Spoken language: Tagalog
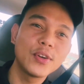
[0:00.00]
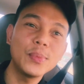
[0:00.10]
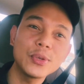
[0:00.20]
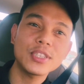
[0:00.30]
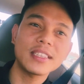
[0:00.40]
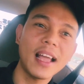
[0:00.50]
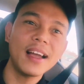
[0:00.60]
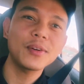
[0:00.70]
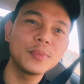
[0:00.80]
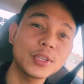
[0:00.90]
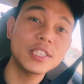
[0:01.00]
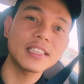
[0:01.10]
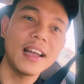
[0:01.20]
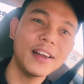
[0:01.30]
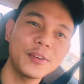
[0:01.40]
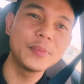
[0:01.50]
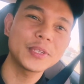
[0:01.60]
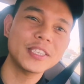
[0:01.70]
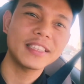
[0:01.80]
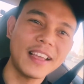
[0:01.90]
Kumusta, kumusta,
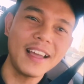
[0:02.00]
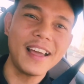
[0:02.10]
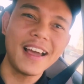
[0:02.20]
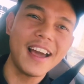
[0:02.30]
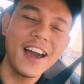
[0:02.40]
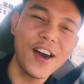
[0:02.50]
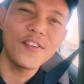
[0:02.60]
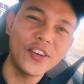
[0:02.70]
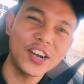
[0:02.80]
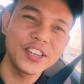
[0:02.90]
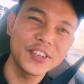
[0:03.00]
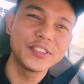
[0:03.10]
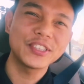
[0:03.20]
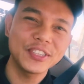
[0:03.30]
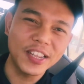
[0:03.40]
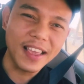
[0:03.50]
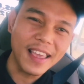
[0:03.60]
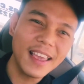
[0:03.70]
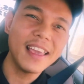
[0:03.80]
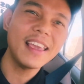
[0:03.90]
kumusta? How are you
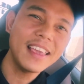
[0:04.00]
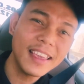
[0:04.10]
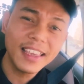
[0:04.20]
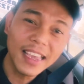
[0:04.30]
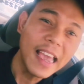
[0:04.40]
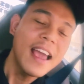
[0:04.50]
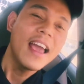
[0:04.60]
today?